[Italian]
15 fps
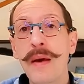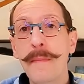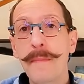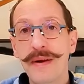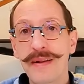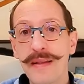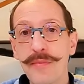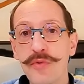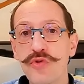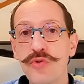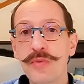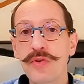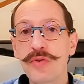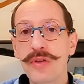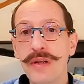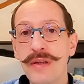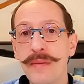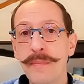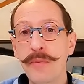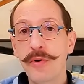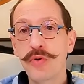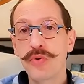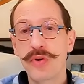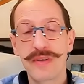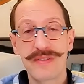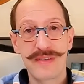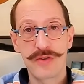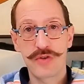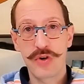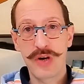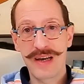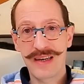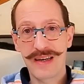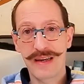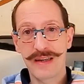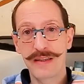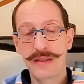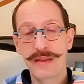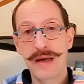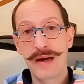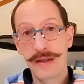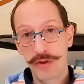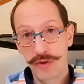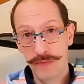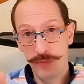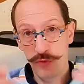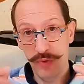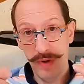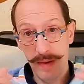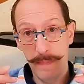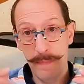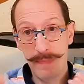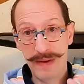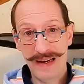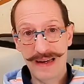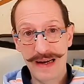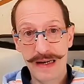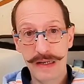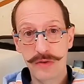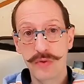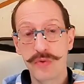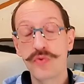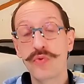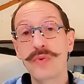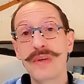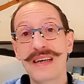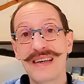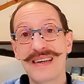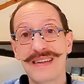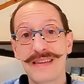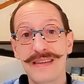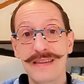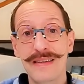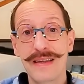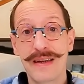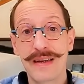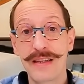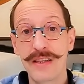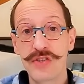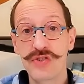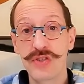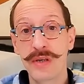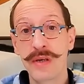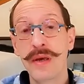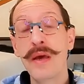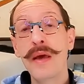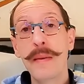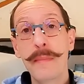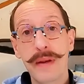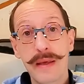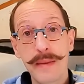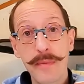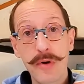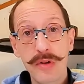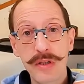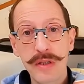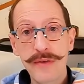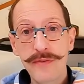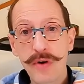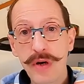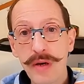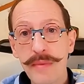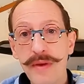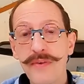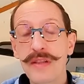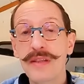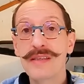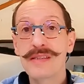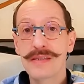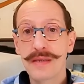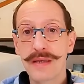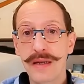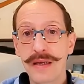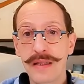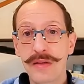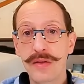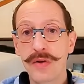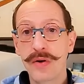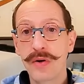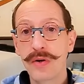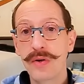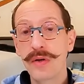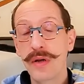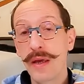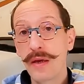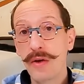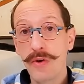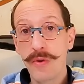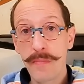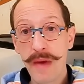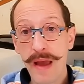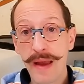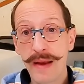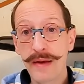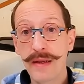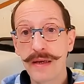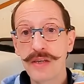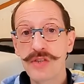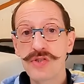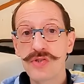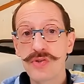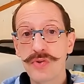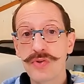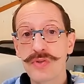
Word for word: Partiamo subito dall'importo che è stato accreditato, cioè pagato, sulla carta di RDC, perché molti di voi mi avete scritto nei commenti che ci sono